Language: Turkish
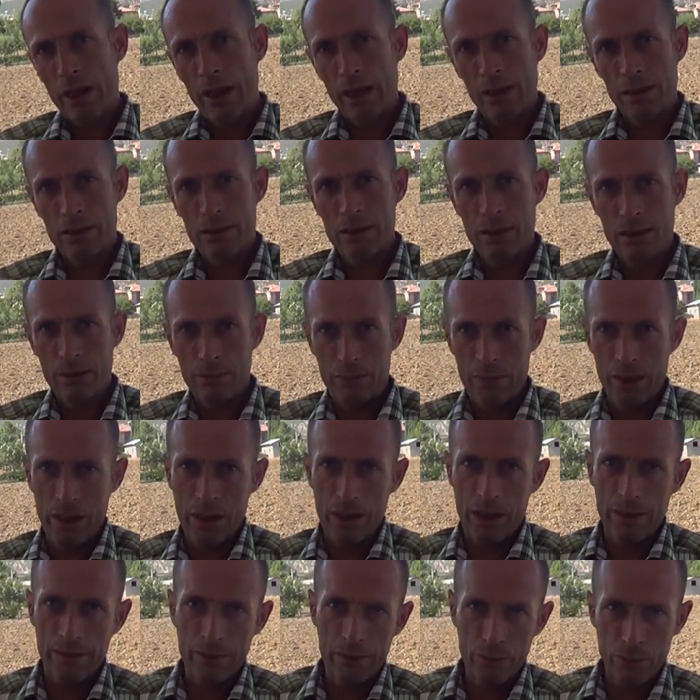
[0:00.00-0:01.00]
her şey bir
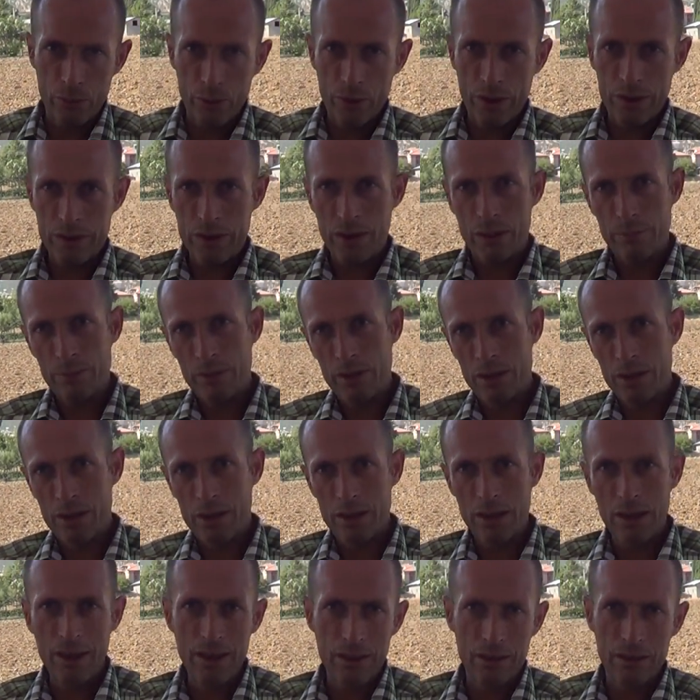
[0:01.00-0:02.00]
anlık olacak bir
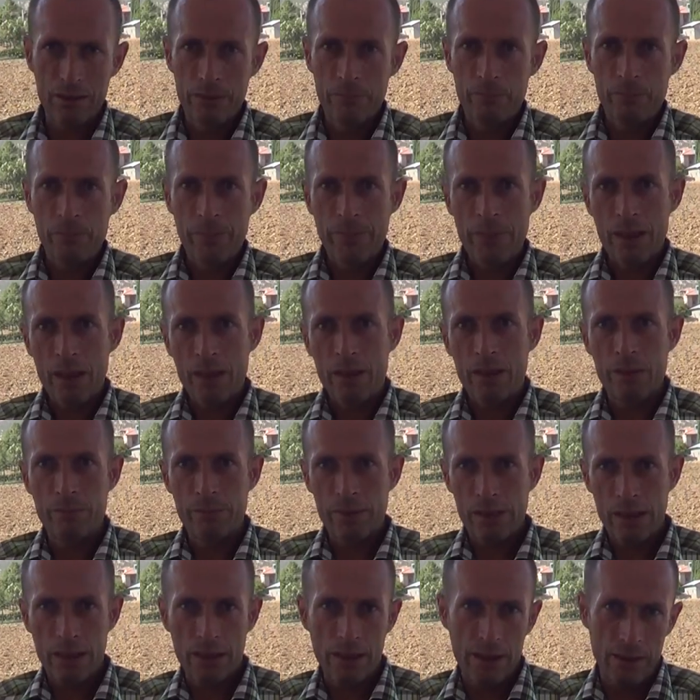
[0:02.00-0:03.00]
iş değil.
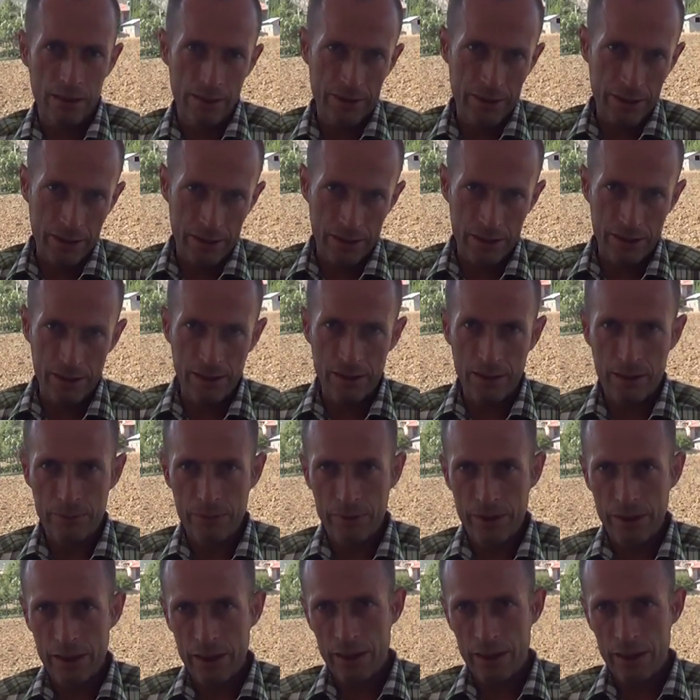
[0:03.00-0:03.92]
Kimsenin elinde sihirli bir